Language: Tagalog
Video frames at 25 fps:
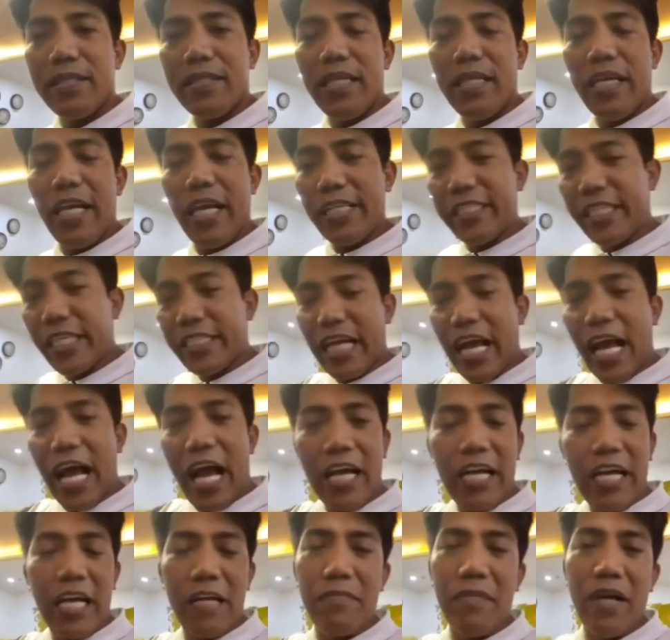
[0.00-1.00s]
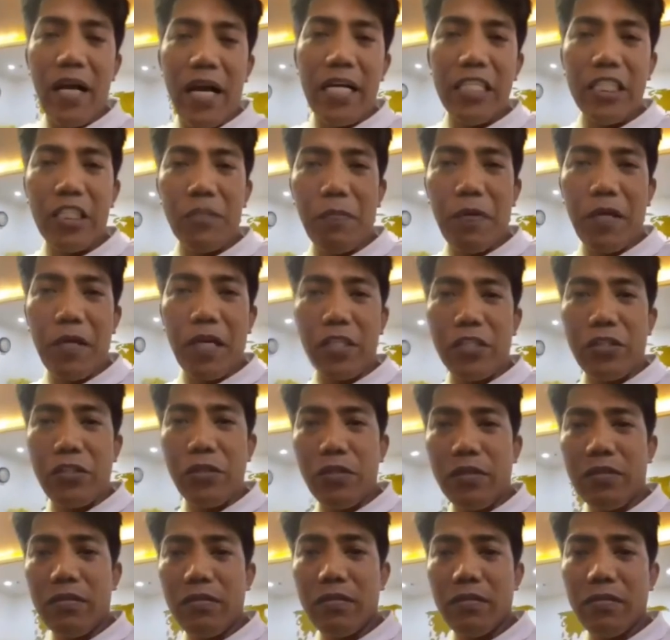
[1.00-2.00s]
isa sa aking mga
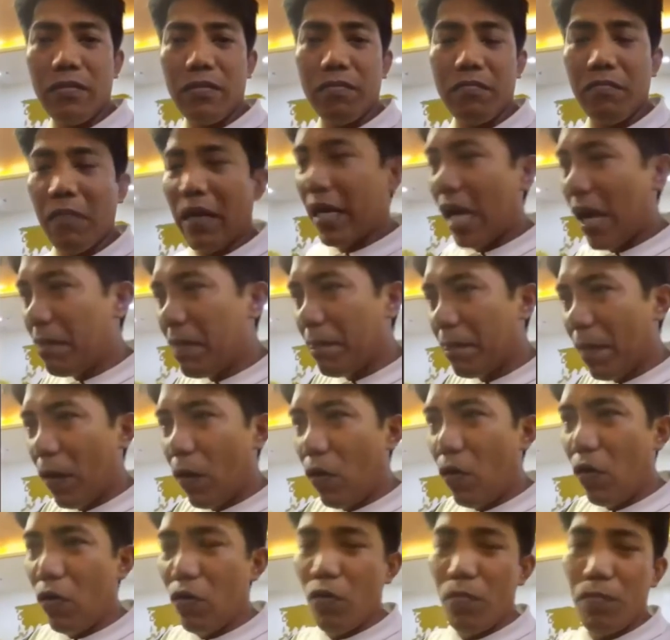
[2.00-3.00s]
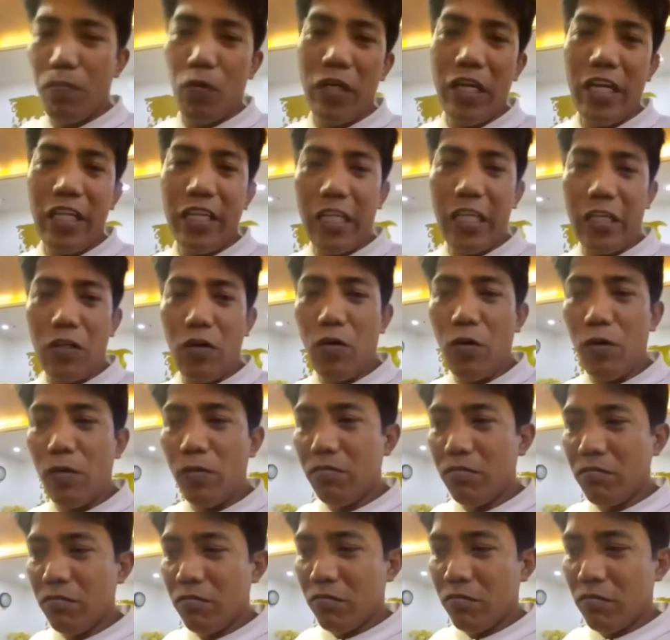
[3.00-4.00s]
inspirasyon. Marami pa ho kong politikong
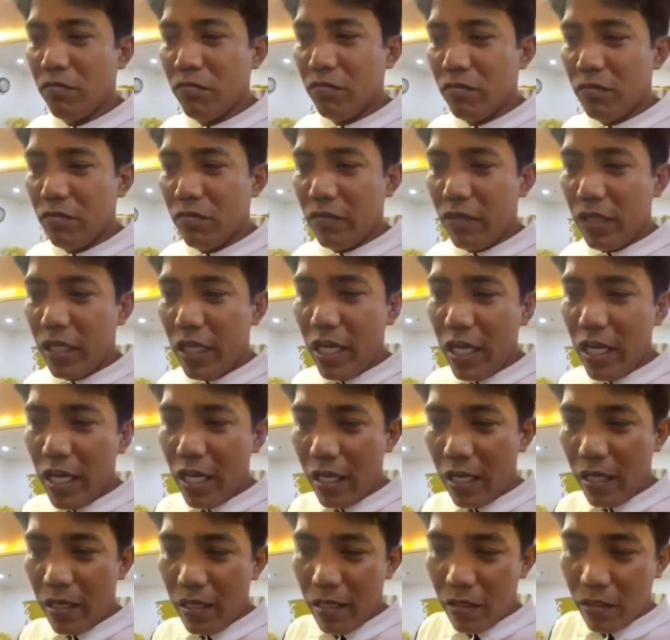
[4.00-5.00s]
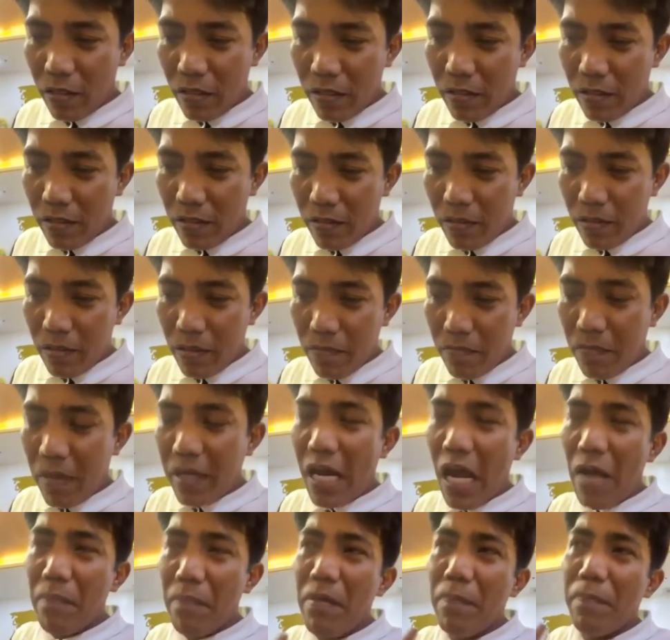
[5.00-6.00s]
eh,
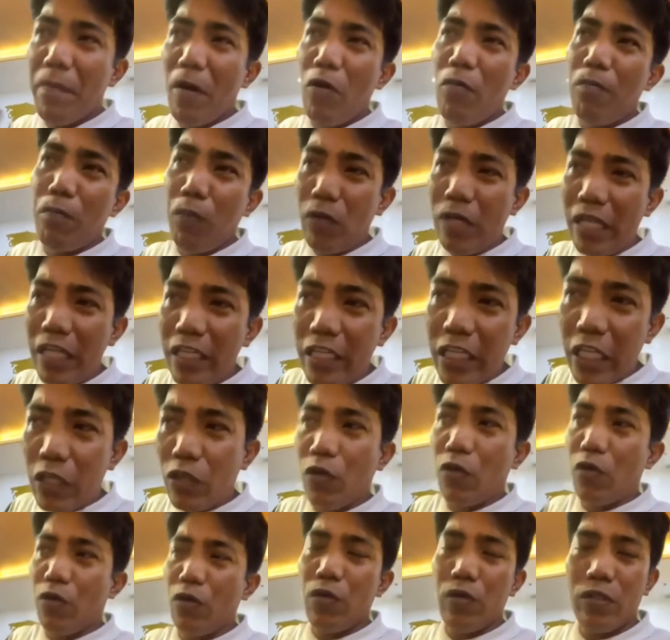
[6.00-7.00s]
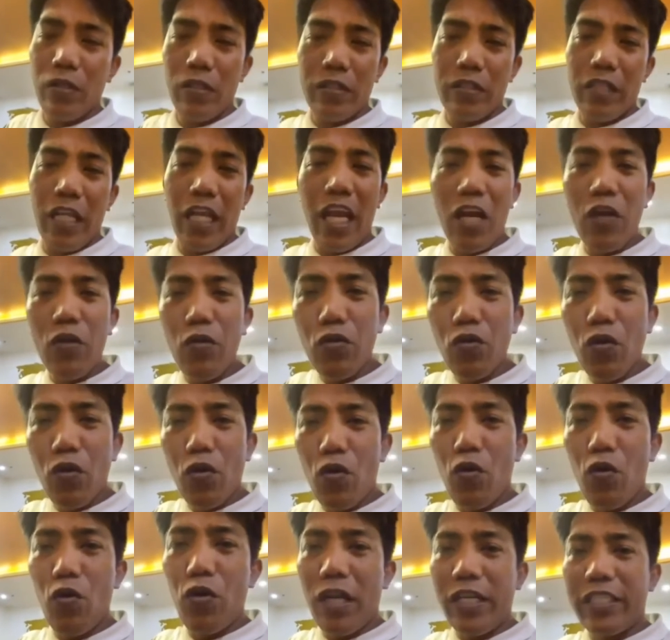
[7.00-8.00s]
marami pa hong politiko na
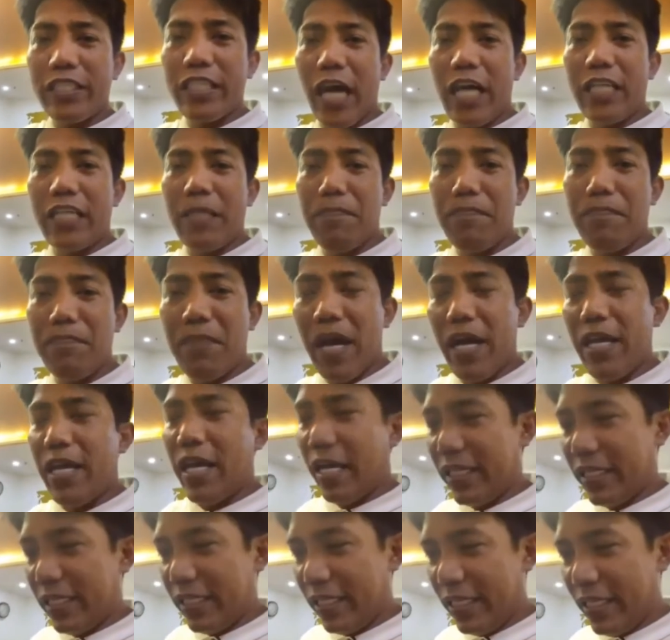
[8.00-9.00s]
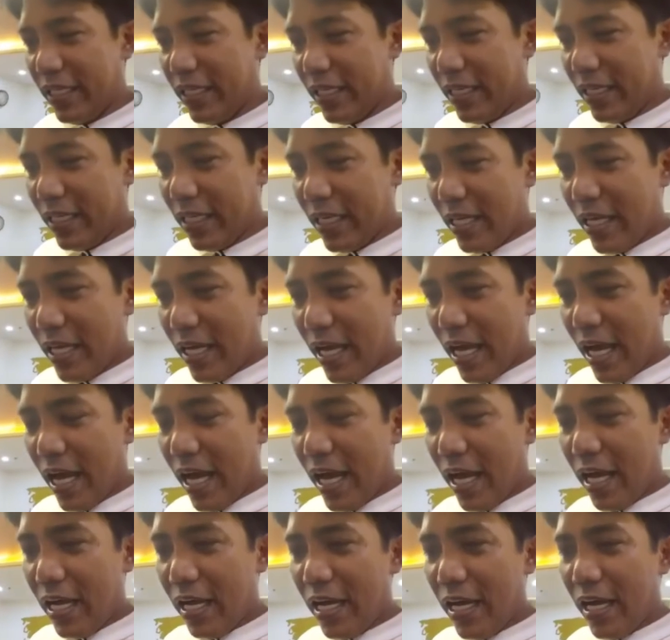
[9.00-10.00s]
nanunungkulan sa ating bayan
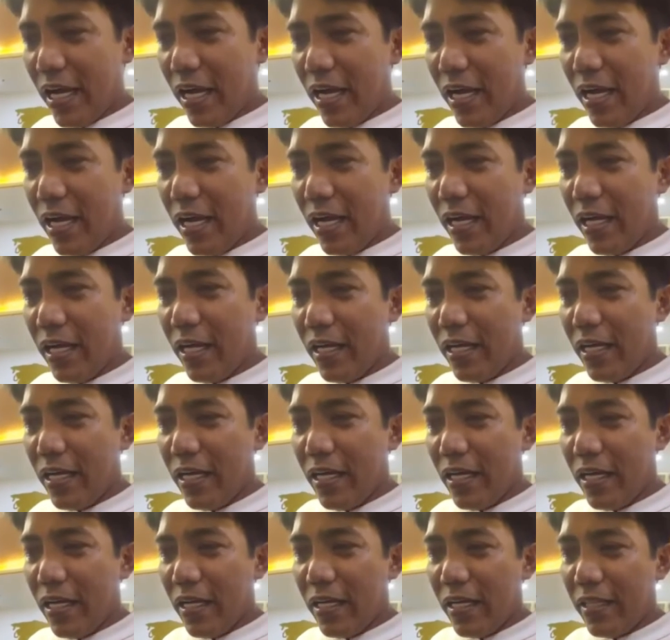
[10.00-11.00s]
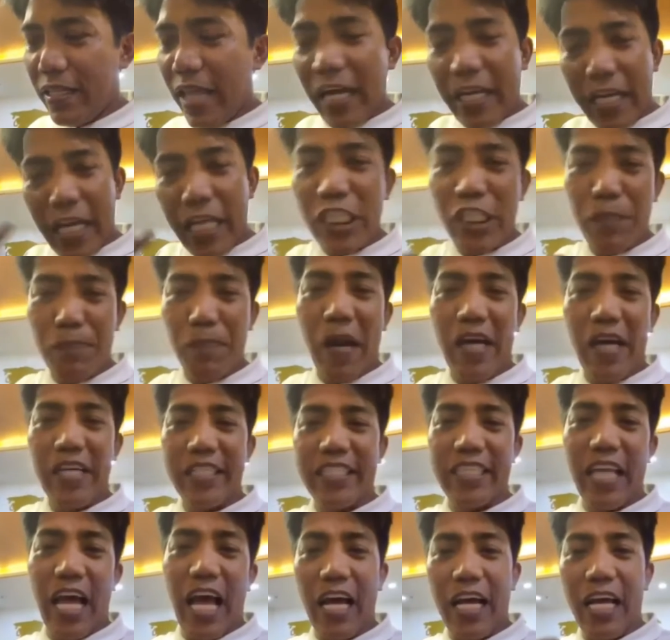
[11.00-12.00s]
ang uh, ah, nag-inspire
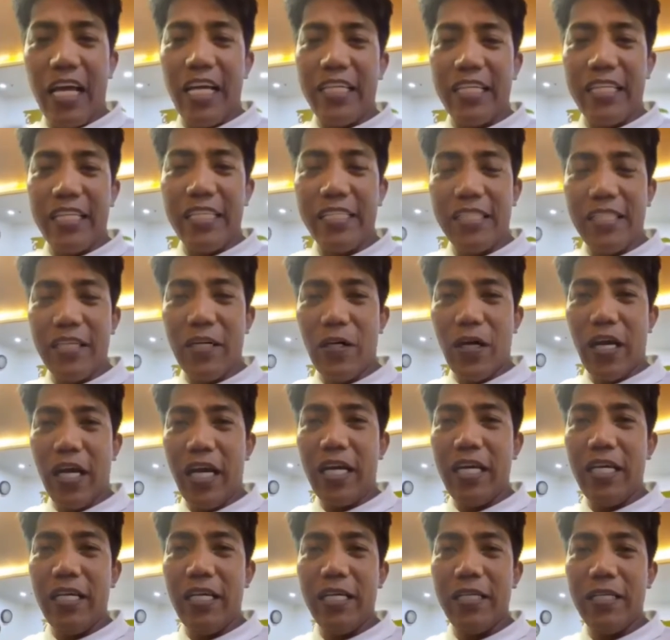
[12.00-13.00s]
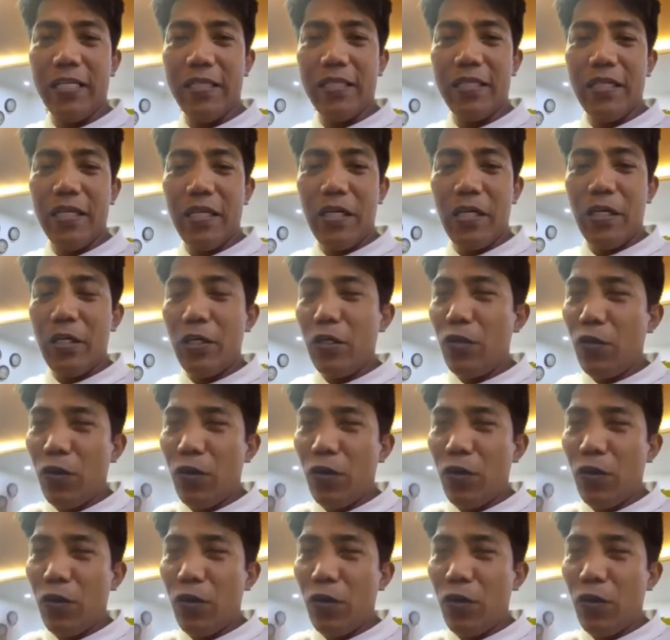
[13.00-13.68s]
sa akin. Okay? Yung